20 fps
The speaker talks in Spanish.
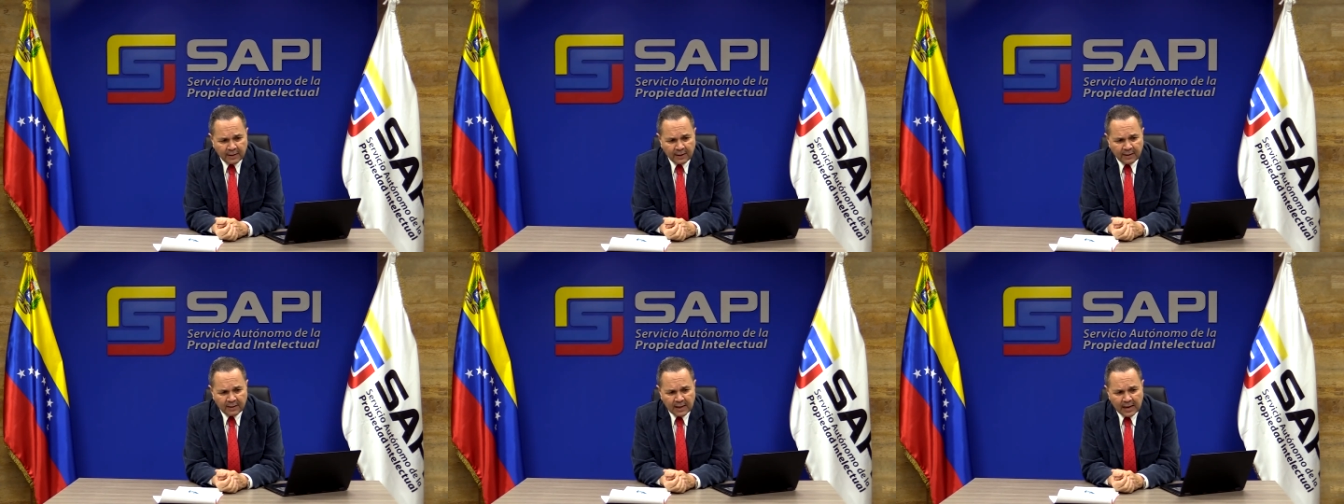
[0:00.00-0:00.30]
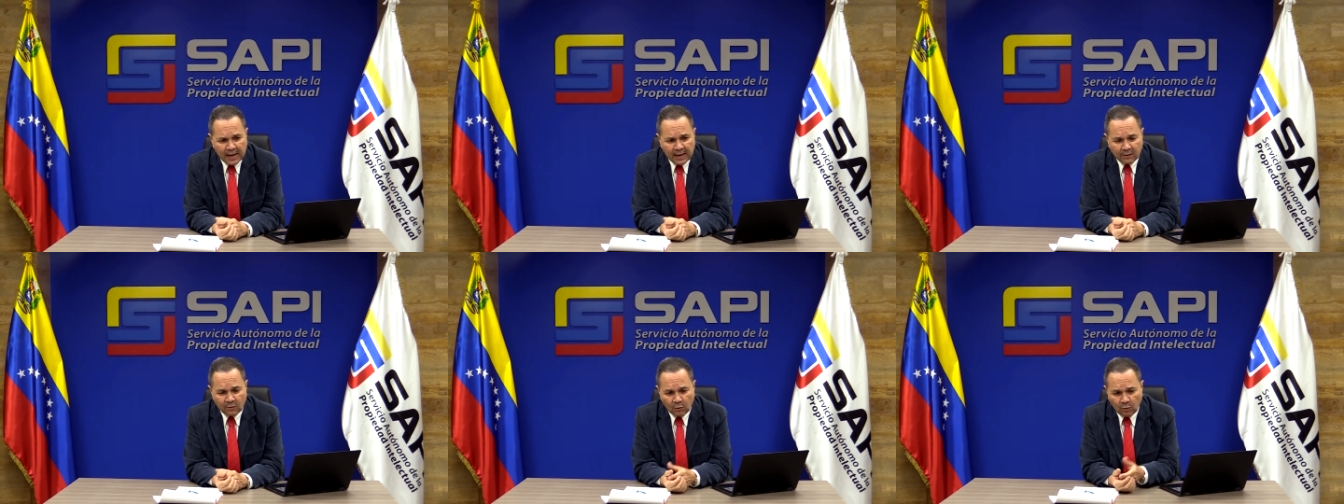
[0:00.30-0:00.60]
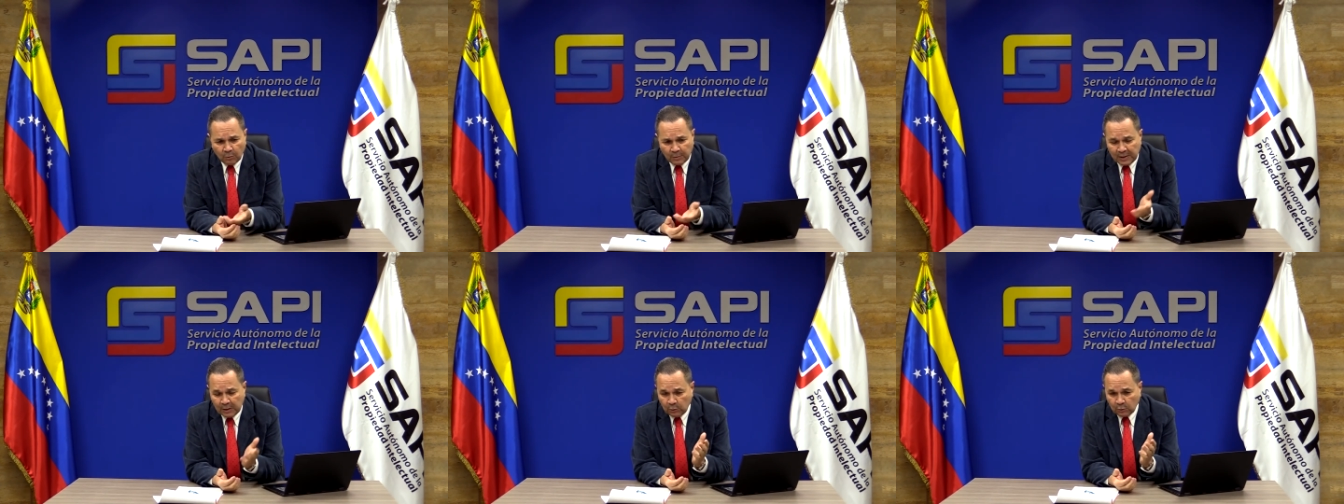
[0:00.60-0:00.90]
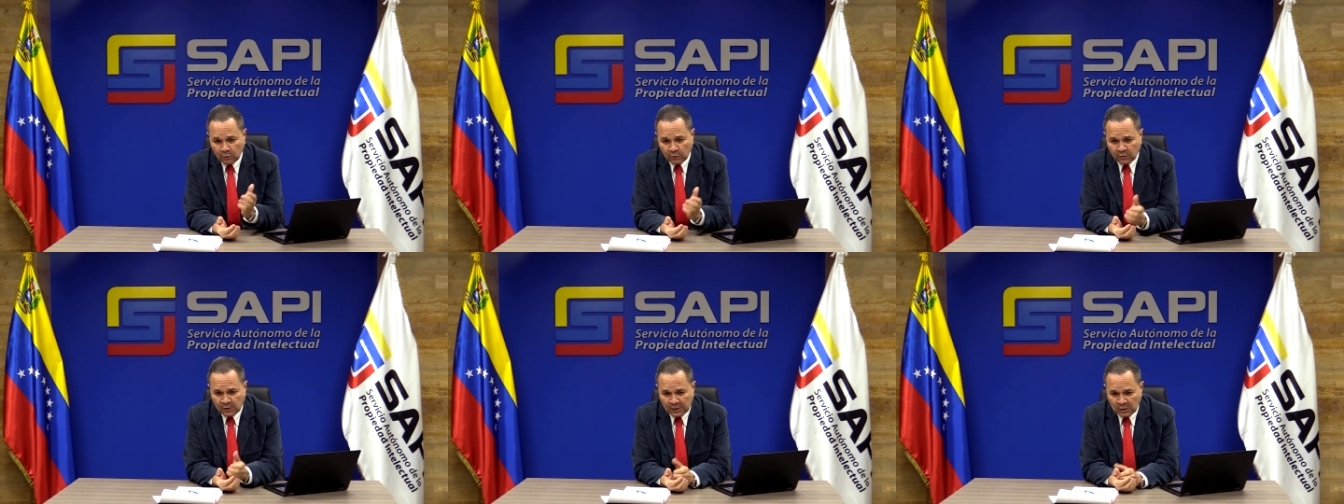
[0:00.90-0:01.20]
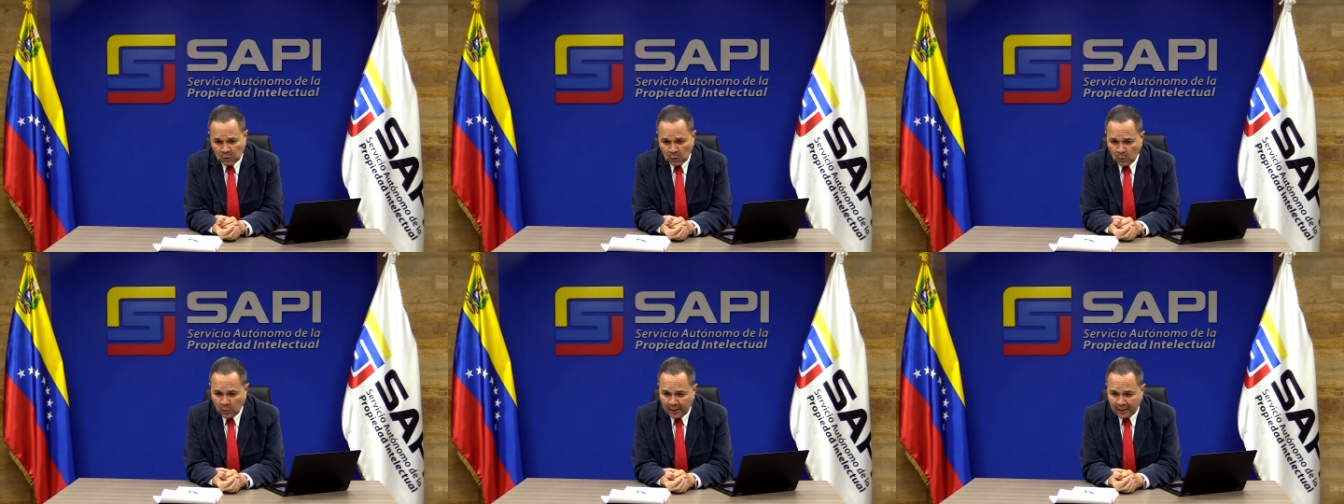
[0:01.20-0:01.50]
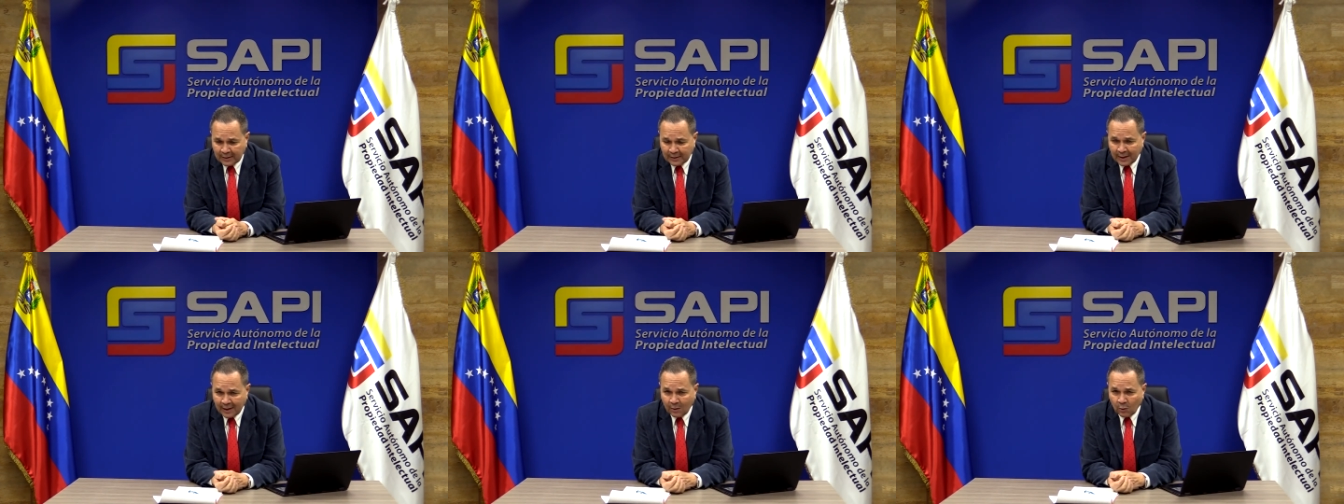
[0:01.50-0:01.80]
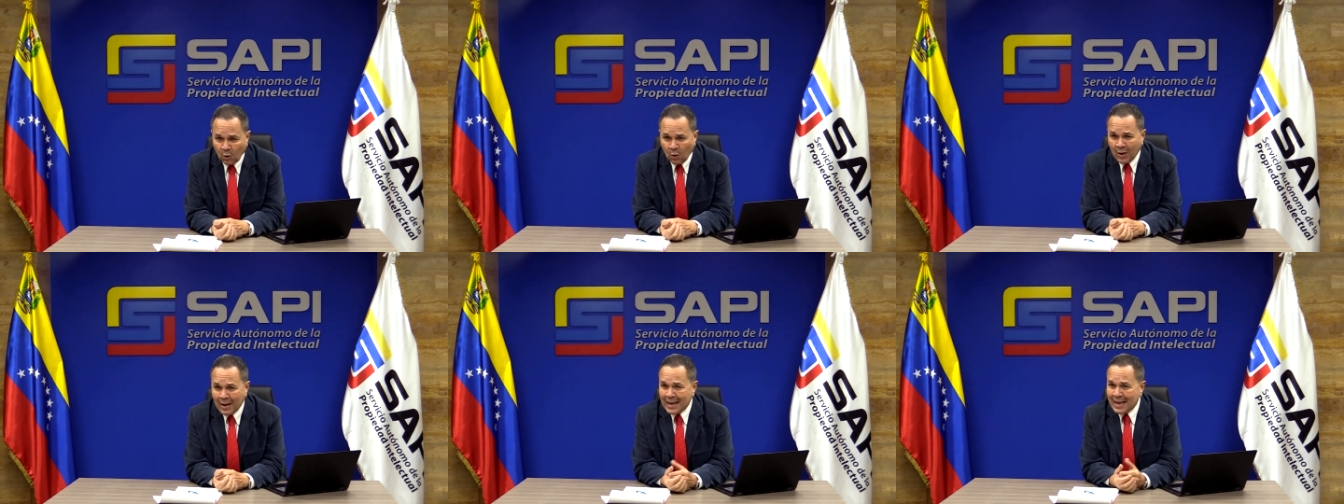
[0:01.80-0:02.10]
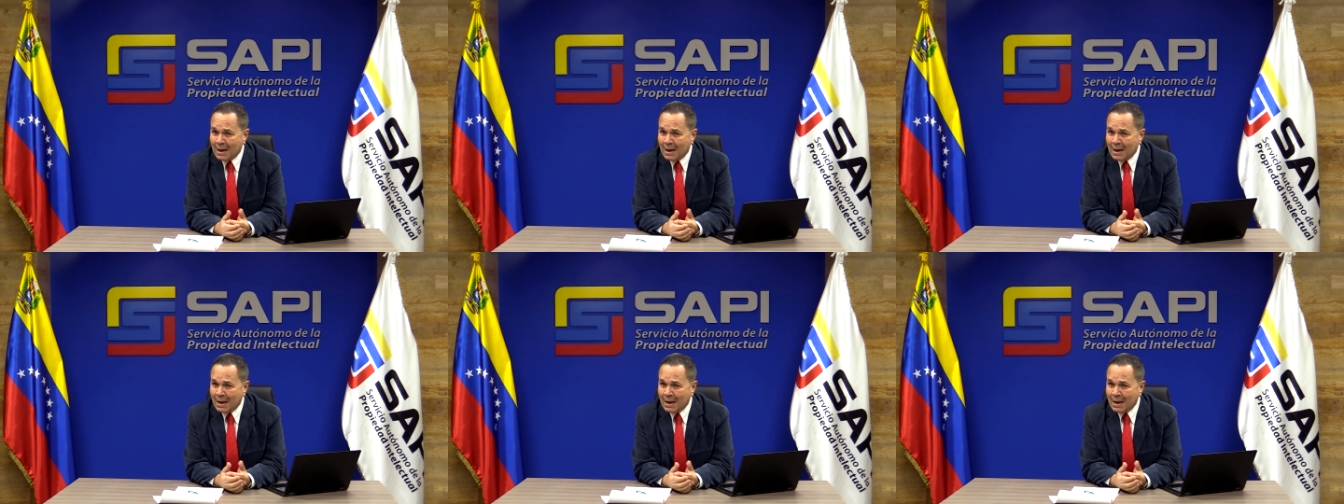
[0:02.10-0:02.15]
desde el año 1842,